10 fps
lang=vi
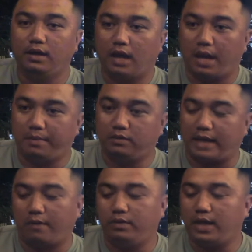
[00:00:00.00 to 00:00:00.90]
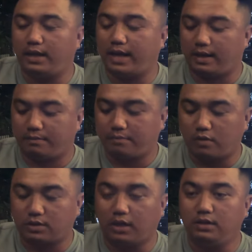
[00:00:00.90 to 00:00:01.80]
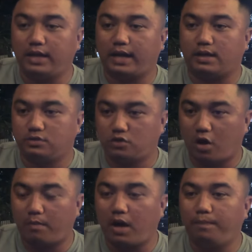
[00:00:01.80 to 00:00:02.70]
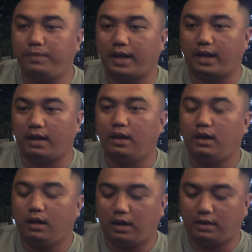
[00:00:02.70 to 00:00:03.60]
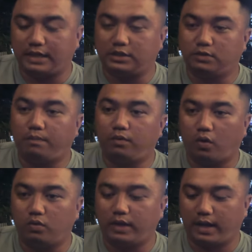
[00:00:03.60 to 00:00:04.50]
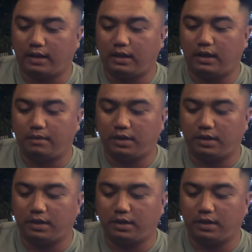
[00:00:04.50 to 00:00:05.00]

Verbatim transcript: em hiếu tặng quý vị nè bao tử nè so bóp nè à, chai so bóp rượu nè à,